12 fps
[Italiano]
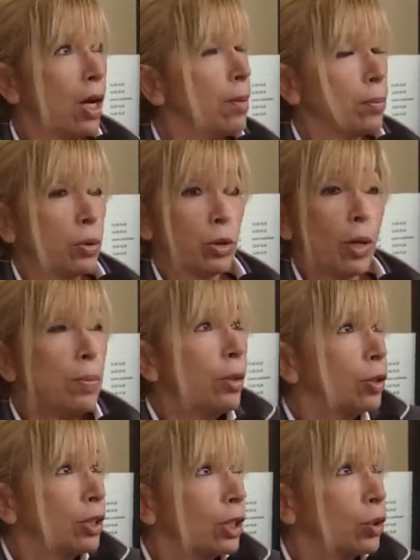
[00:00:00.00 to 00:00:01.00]
Purtroppo
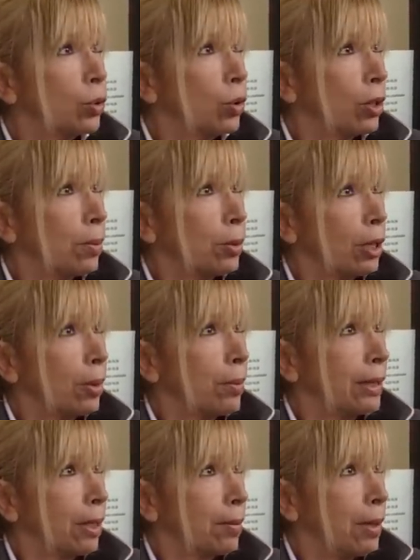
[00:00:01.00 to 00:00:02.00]
non c'è nessuno che potrebbe
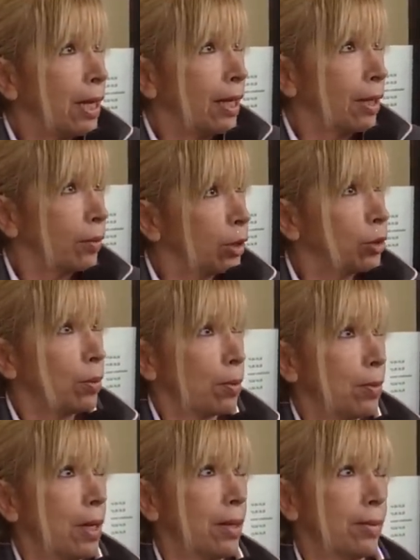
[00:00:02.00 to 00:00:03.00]
andare bene, questo è il
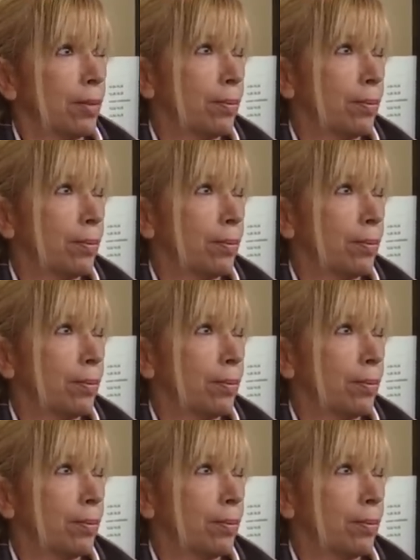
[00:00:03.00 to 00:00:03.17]
problema.